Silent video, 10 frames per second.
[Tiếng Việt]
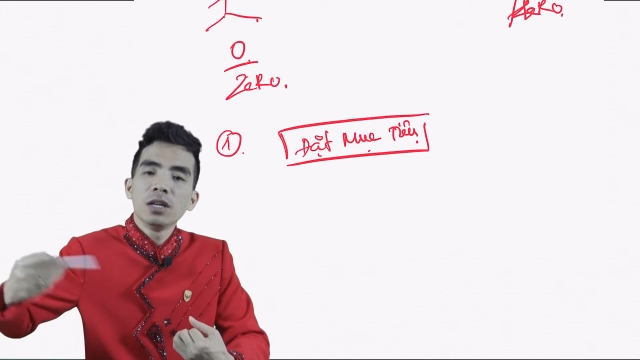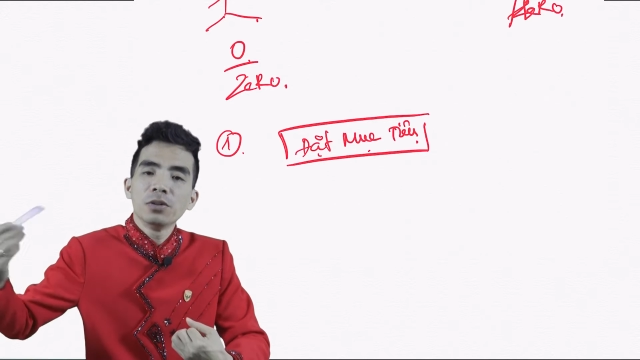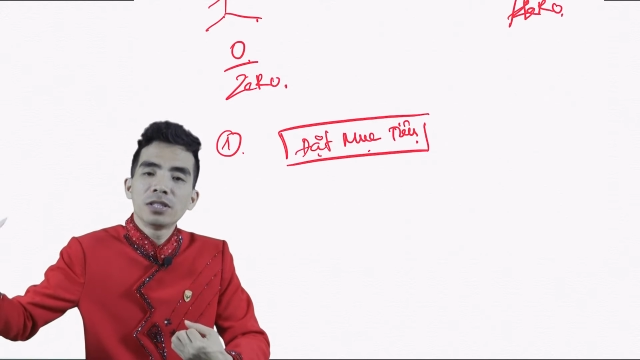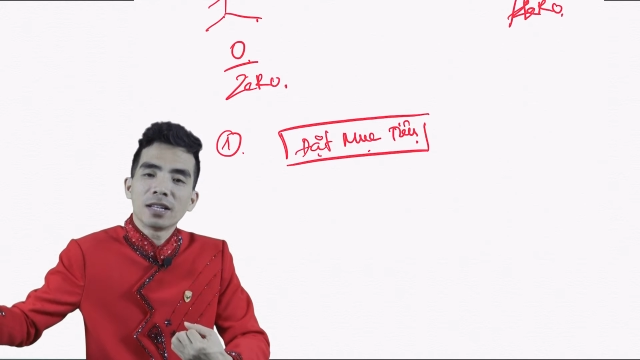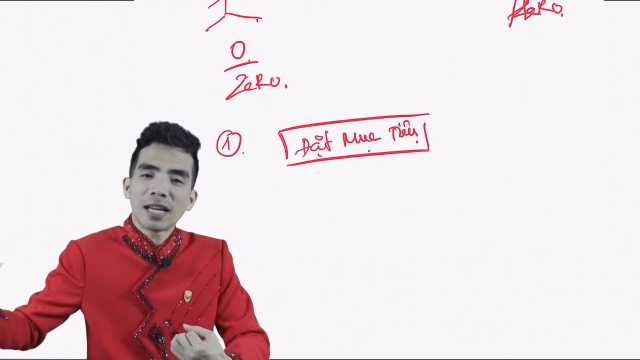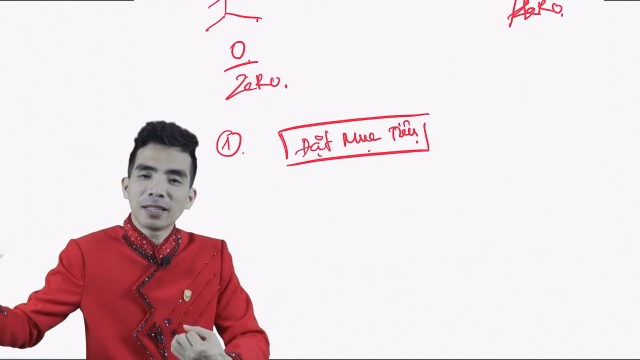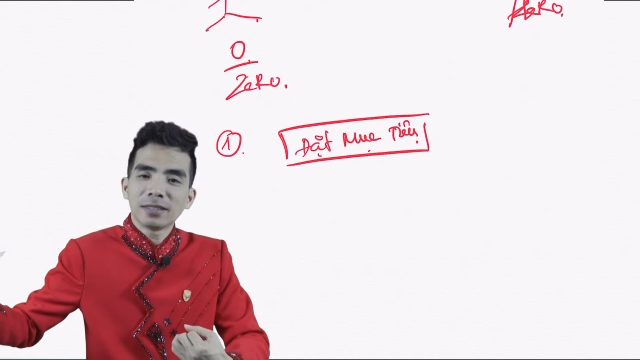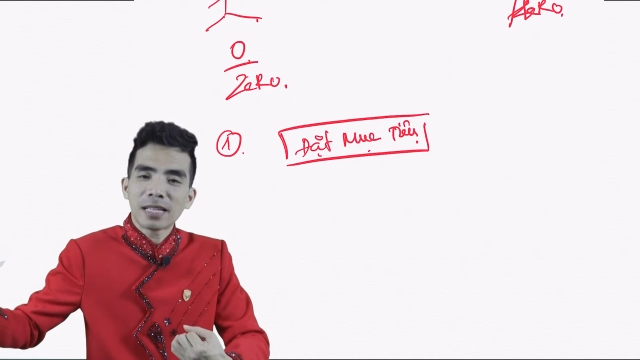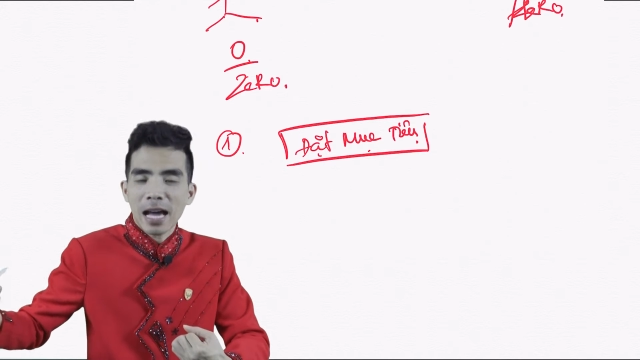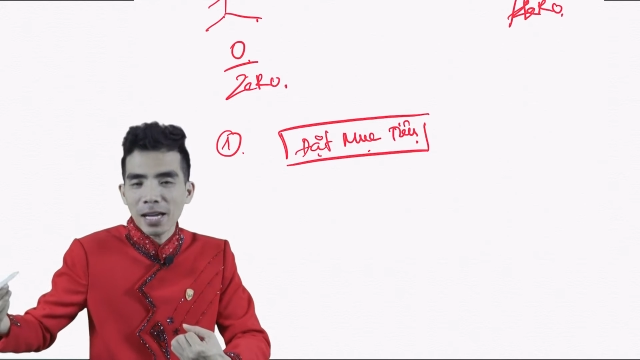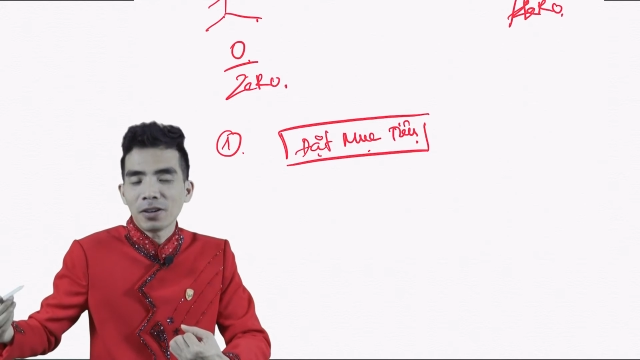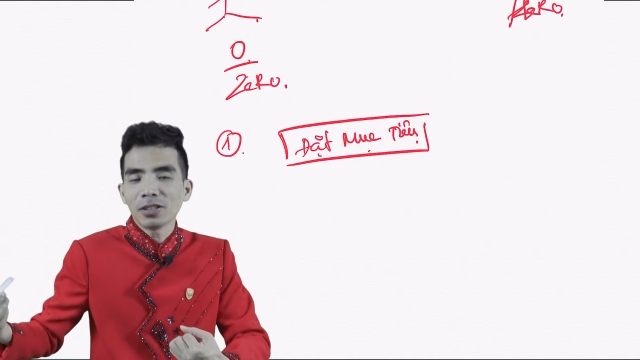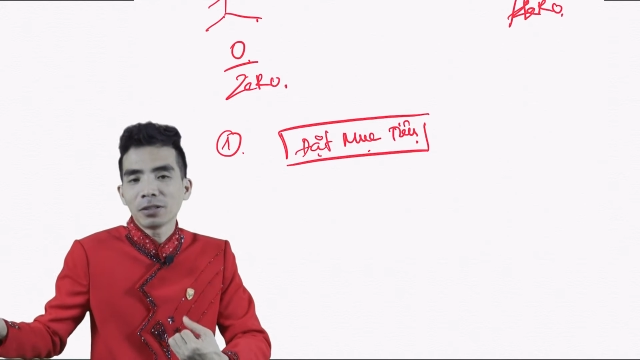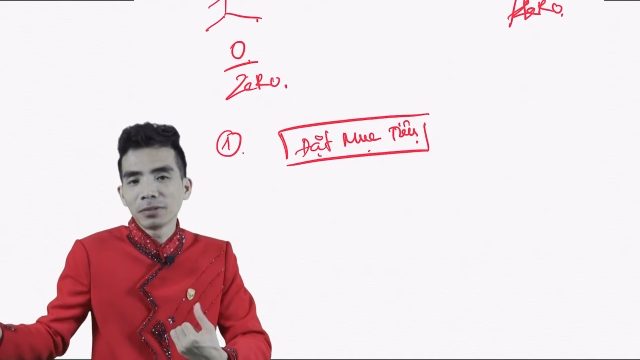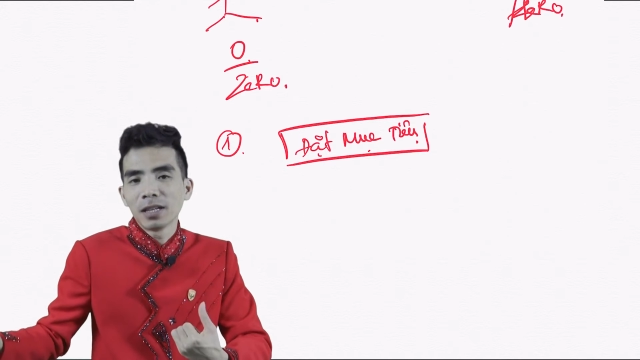tiêu trở thành ai
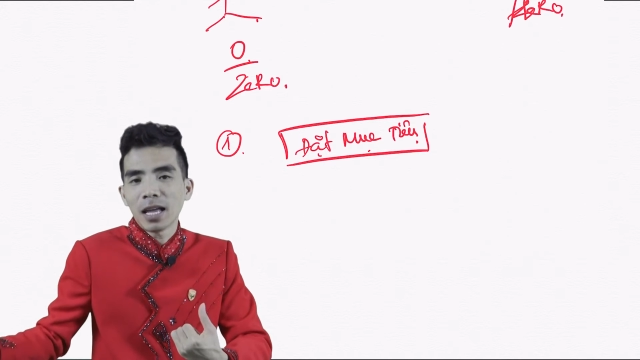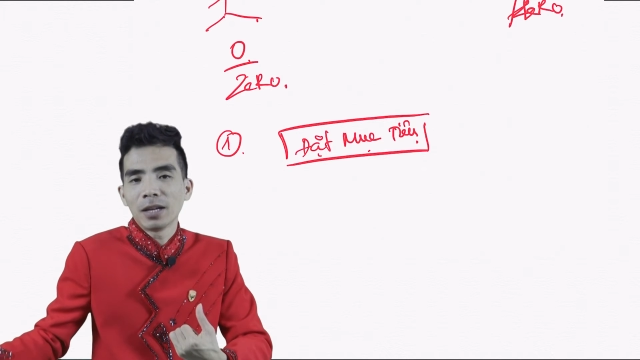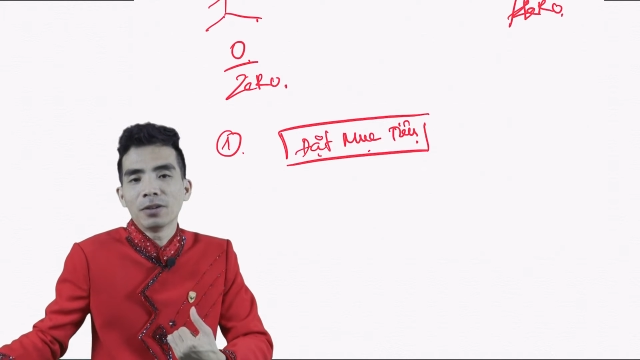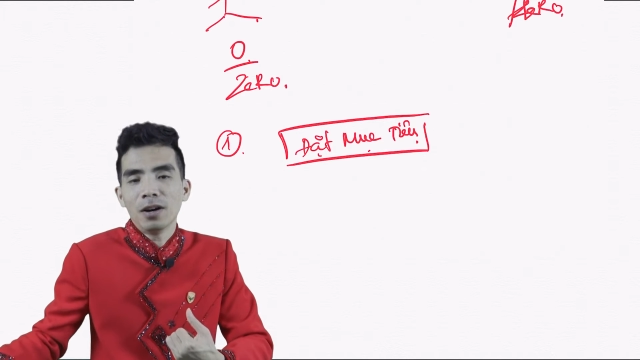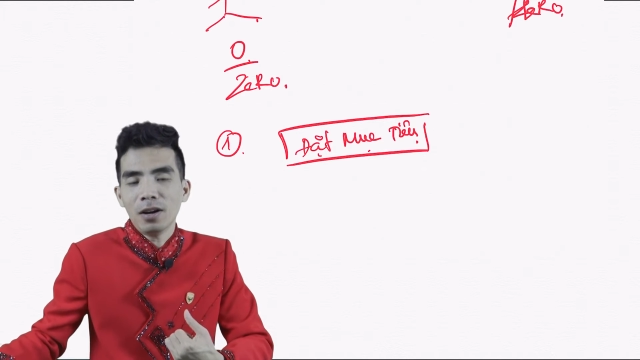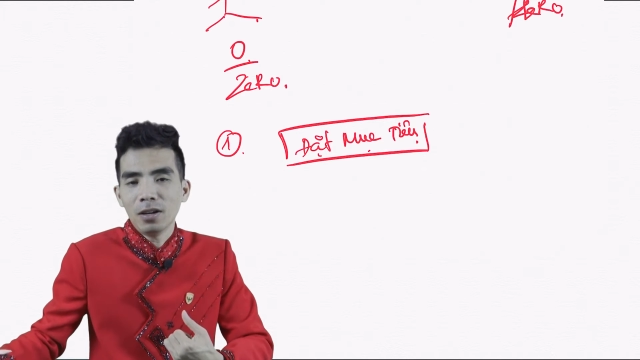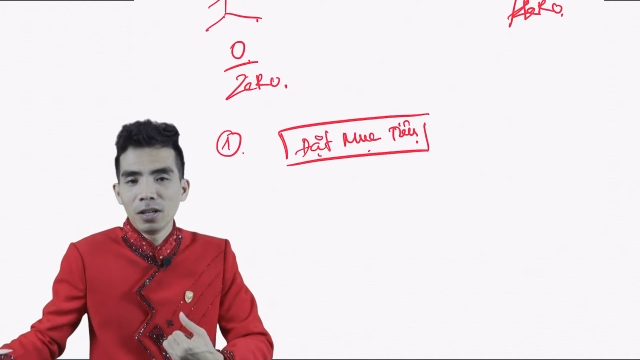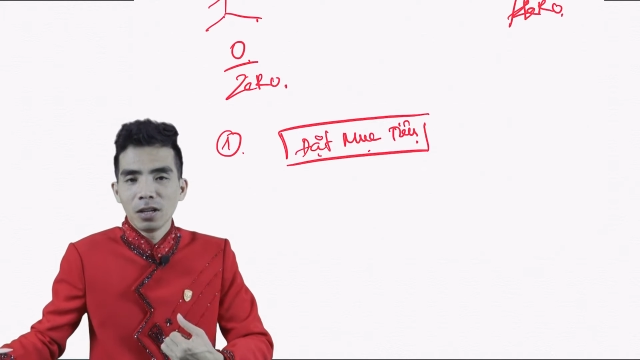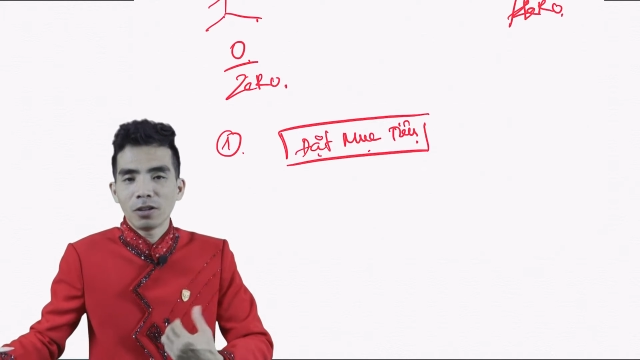đó trong tương lai của họ